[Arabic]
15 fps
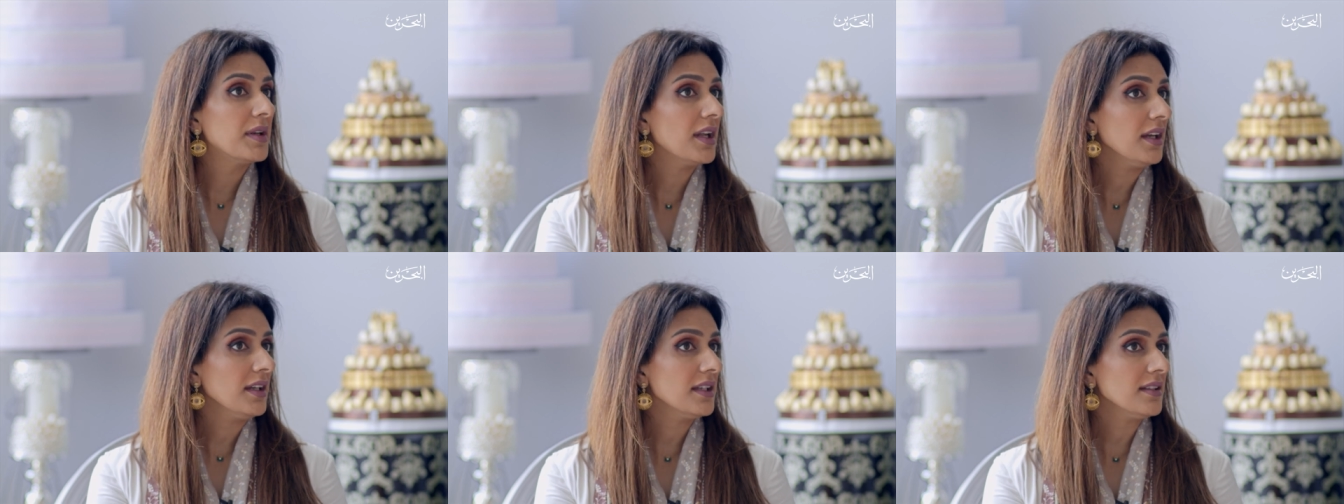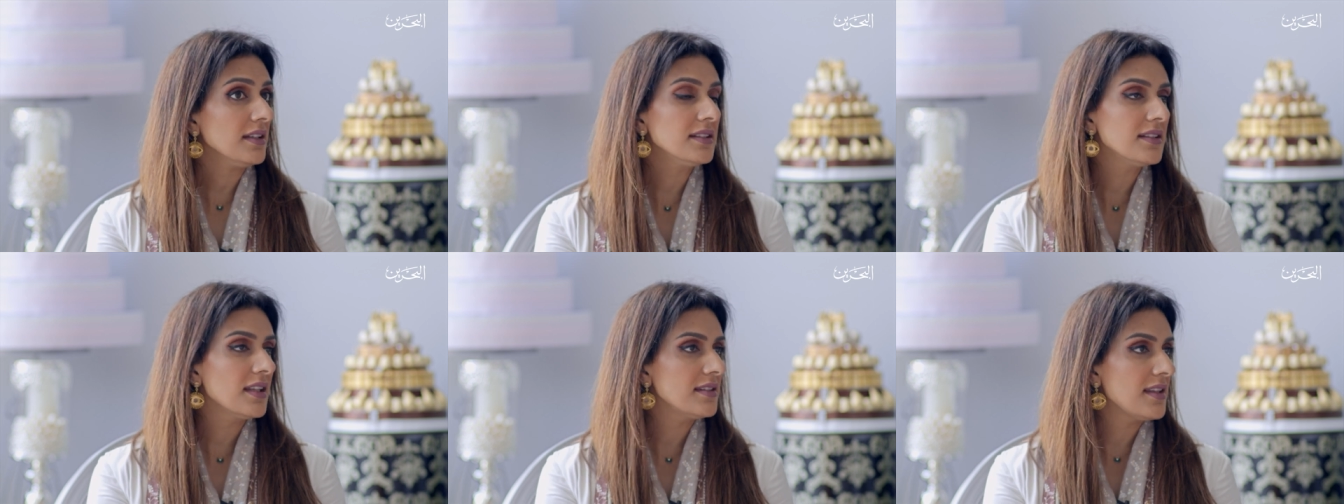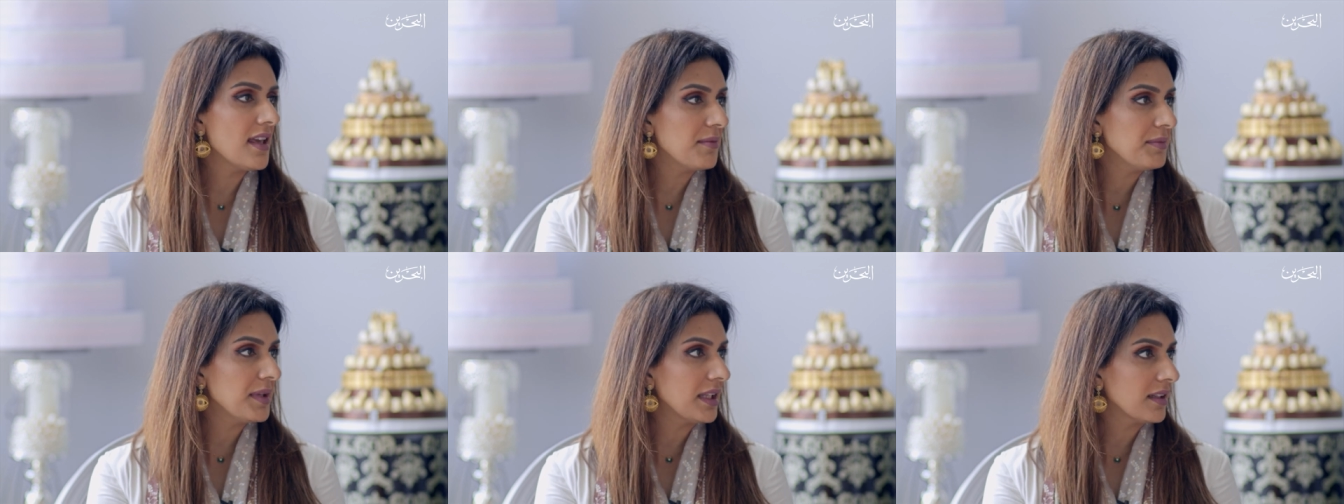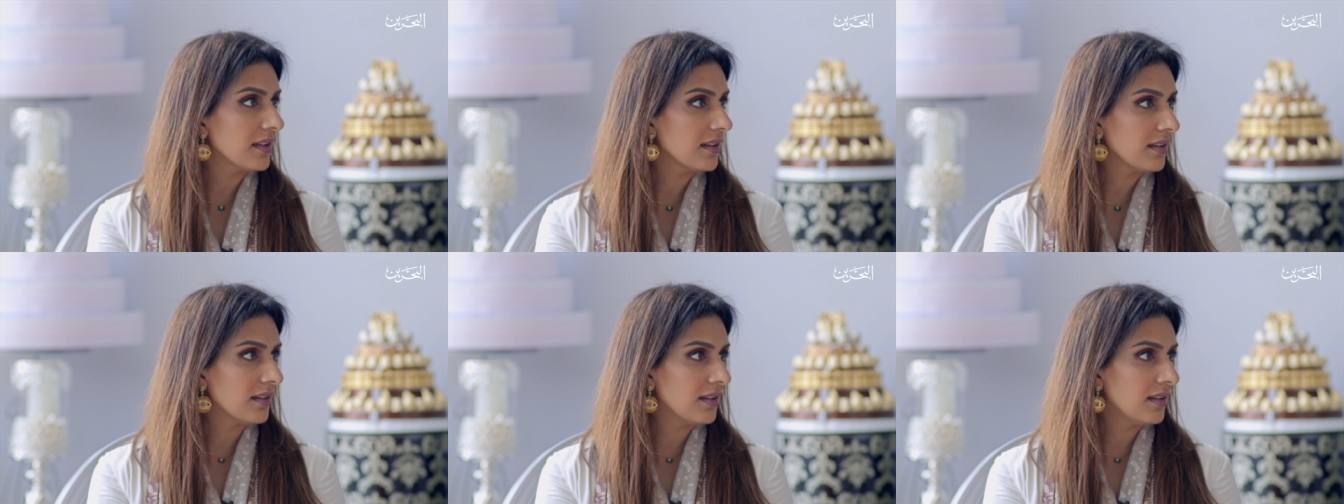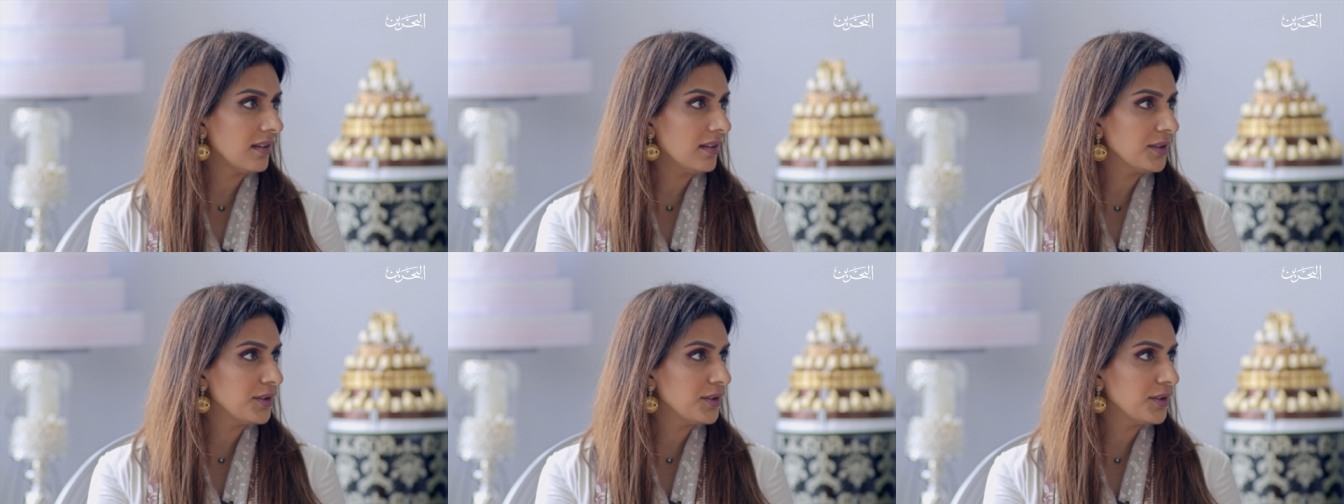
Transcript: من ناحيه حتى التامين آه،